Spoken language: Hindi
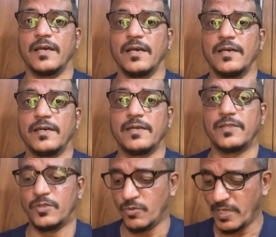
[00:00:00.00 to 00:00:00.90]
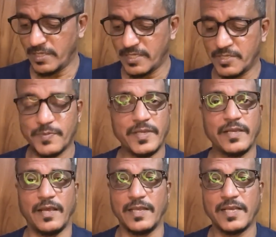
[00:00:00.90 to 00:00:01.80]
तो गई
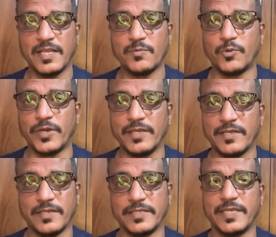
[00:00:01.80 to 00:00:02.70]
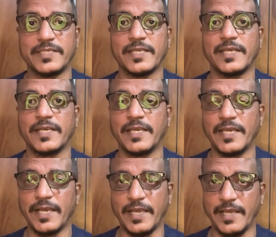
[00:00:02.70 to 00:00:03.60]
इसमें अलग अलग मोड है जैसे
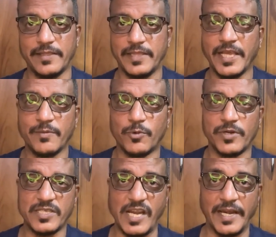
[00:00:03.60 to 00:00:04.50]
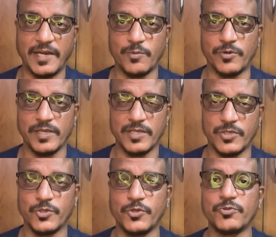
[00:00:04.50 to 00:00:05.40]
ये तीन मोड है स्टैंडर्ड मोड
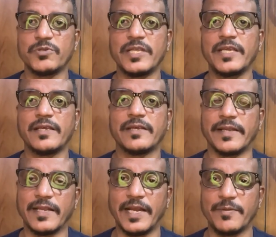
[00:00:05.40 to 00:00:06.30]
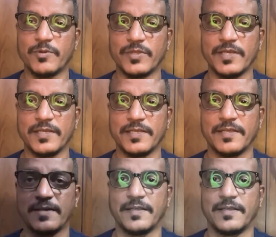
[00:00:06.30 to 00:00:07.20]
है जो यूजुअली रिंग लाइट में होते हैं
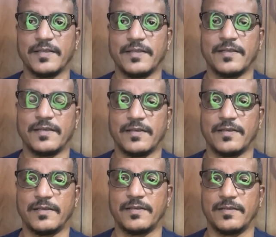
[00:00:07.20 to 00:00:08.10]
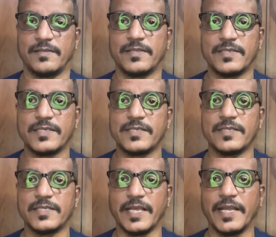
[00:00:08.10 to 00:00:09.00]
दिस इज़
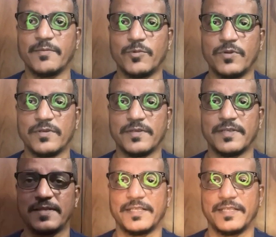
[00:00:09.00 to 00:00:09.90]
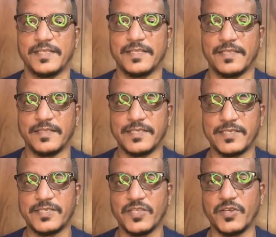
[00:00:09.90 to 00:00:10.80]
द सेकेंड मोड
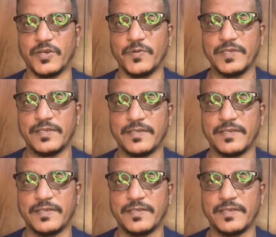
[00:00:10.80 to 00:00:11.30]
दिस इज़ द थर्ड वन